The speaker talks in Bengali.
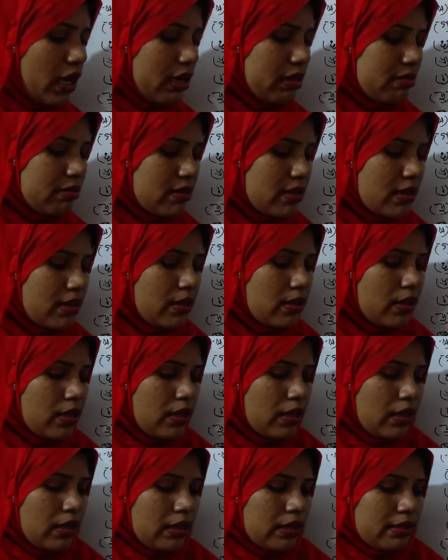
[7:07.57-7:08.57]
হাজরা
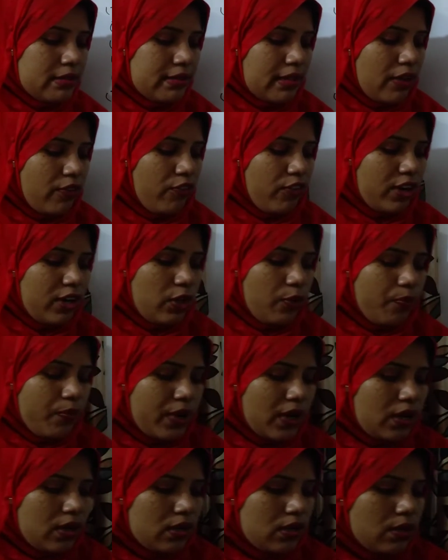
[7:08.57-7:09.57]
সাফারি
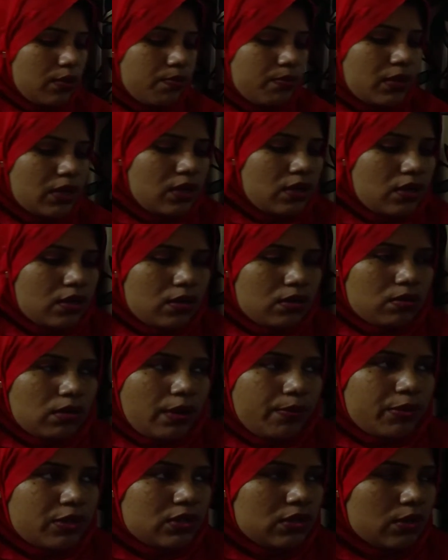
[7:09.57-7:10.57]
পার্ক বা
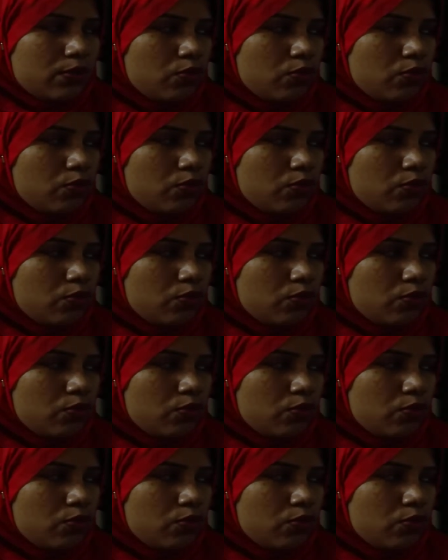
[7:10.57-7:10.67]
আমরা যেটা